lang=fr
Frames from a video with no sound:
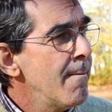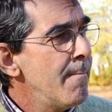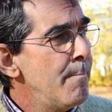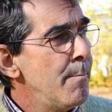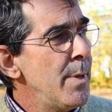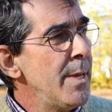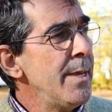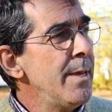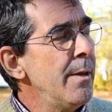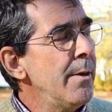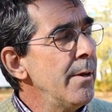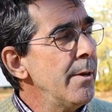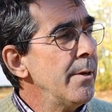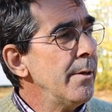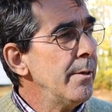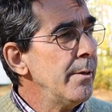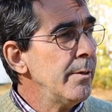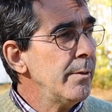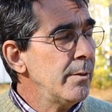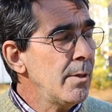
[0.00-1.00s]
mais
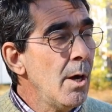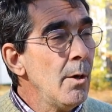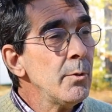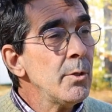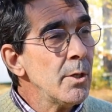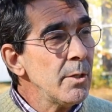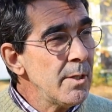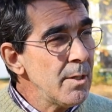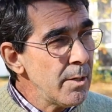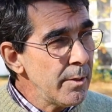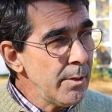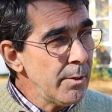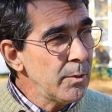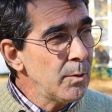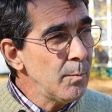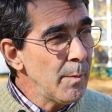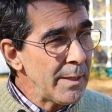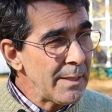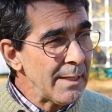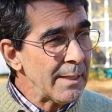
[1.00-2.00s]
euh, donc il y, a
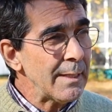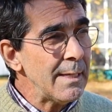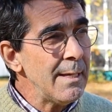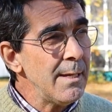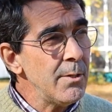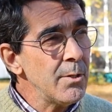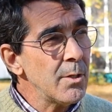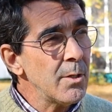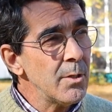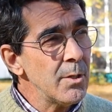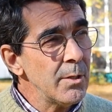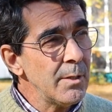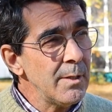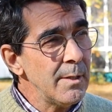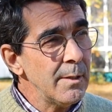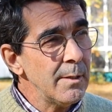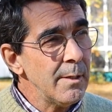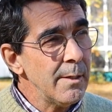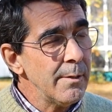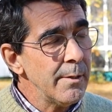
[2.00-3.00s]
du matériel euh,
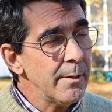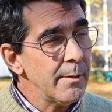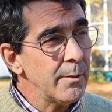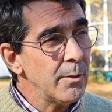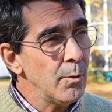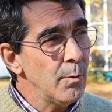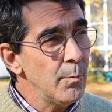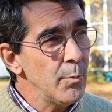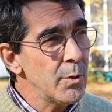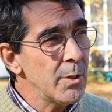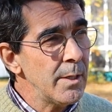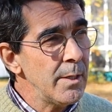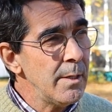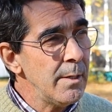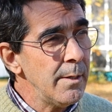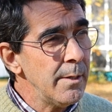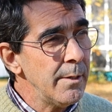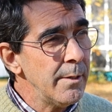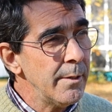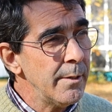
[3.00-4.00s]
qui, est, au musée,
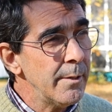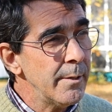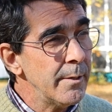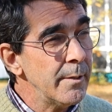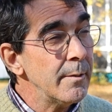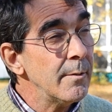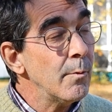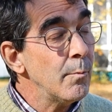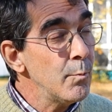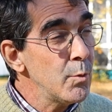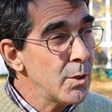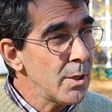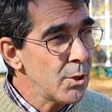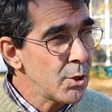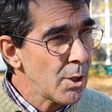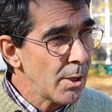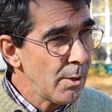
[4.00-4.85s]
euh, au musée de